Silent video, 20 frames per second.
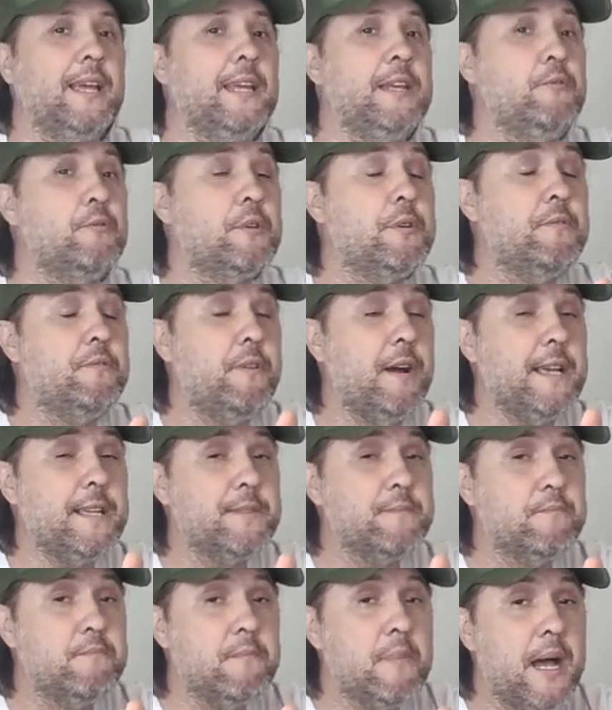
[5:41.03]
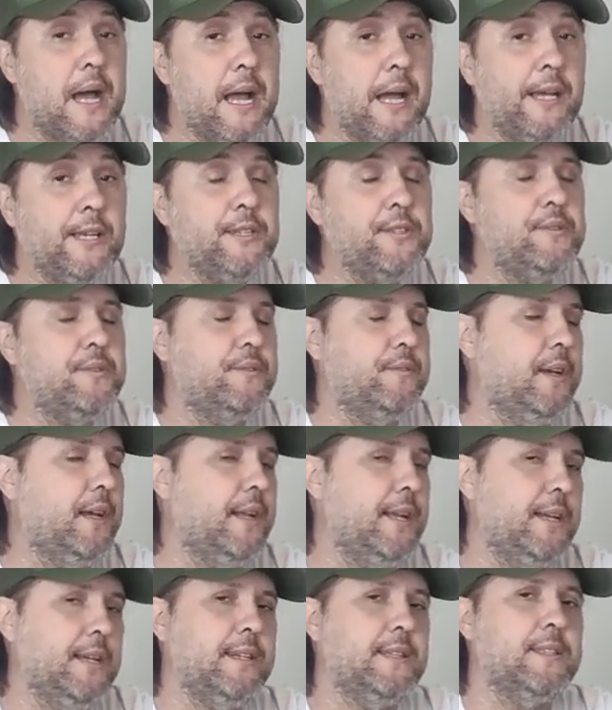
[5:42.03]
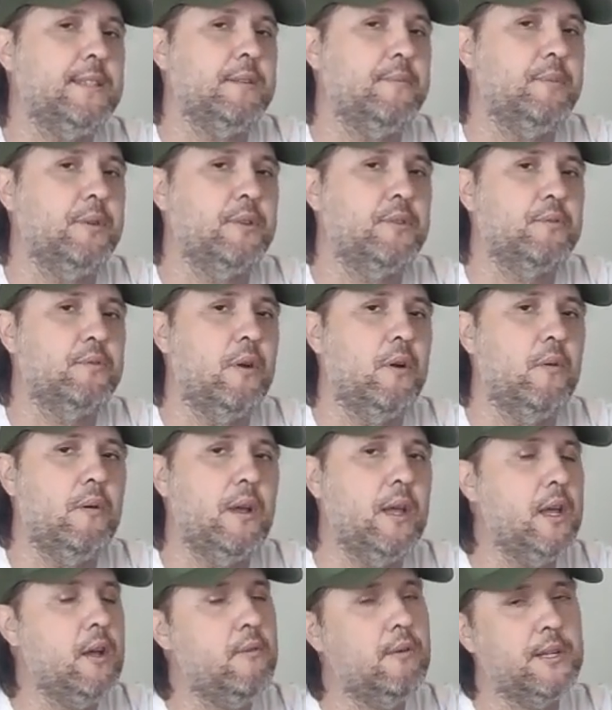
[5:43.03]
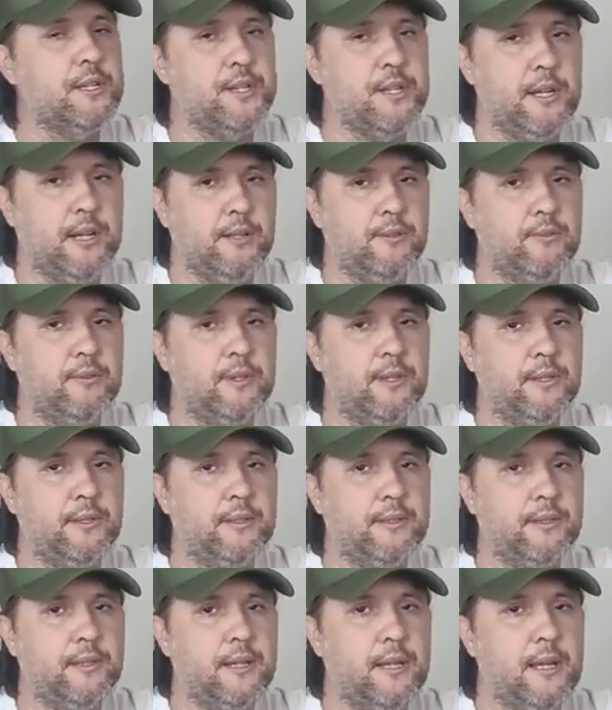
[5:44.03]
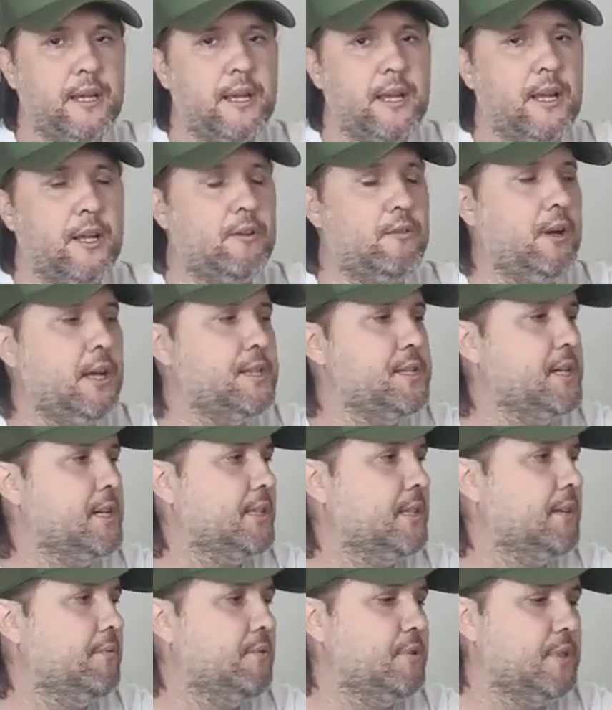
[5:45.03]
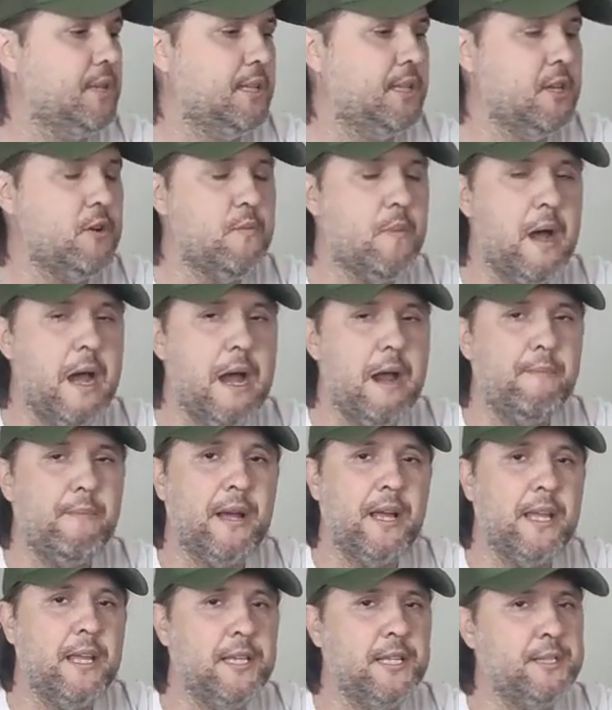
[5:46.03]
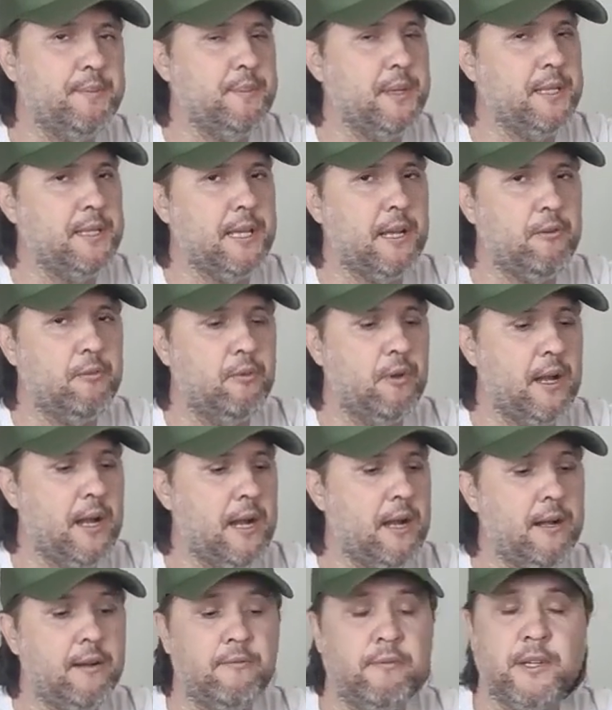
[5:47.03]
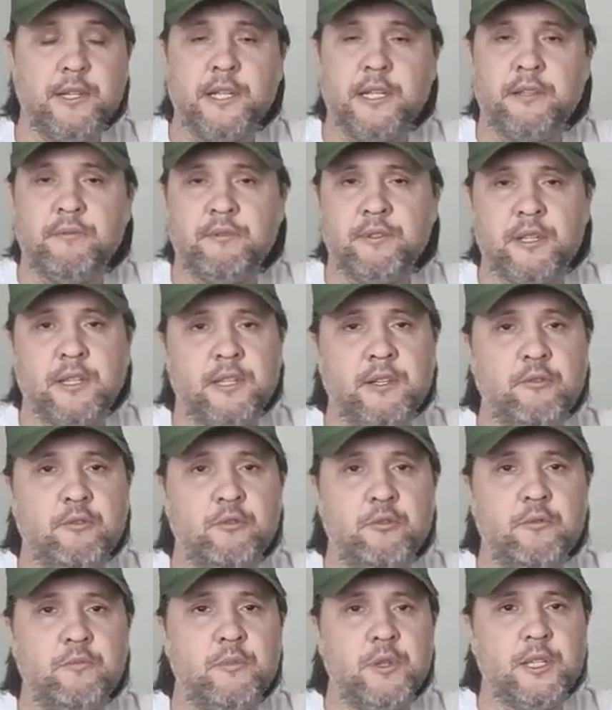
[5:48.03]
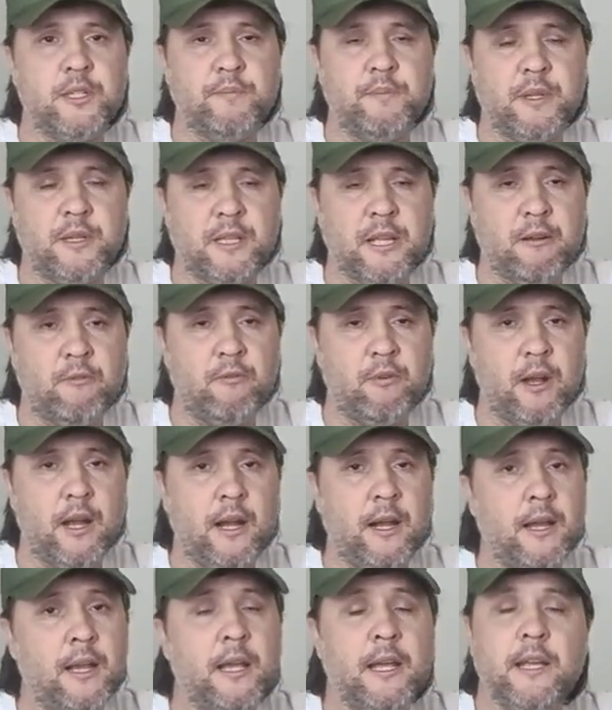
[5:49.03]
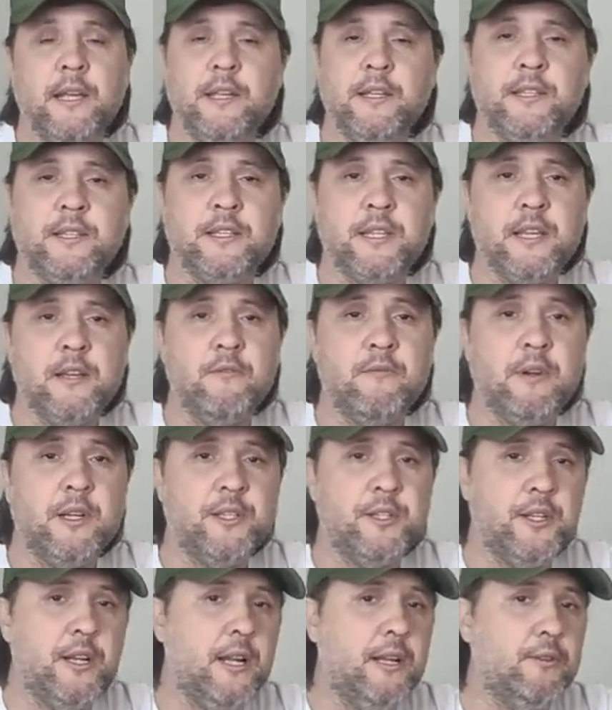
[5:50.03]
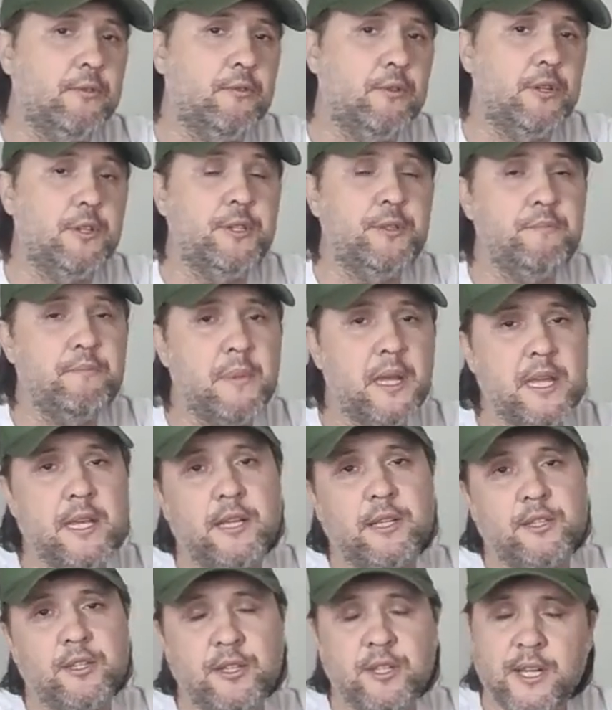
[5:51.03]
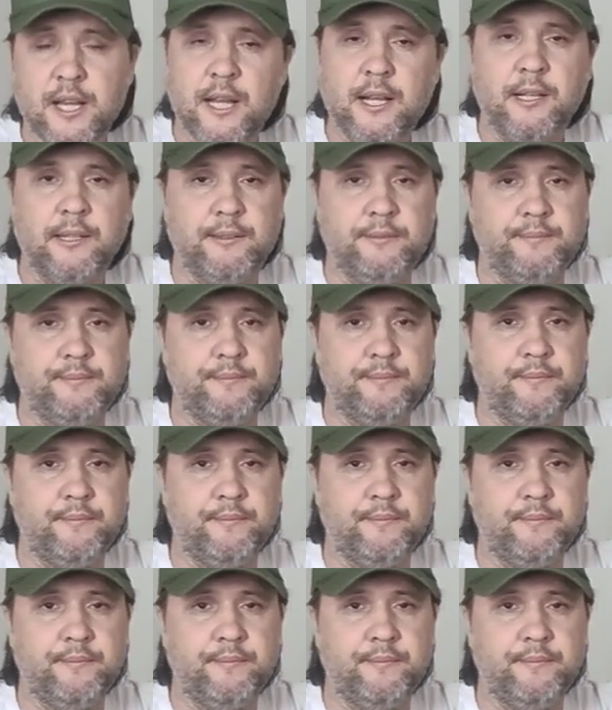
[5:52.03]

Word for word: E o que faz mais diferença, pessoal, é o atirador. Não adianta você ter uma arma espetacular, não adianta você ter um chumbo espetacular e ser um atirador de meia tigela.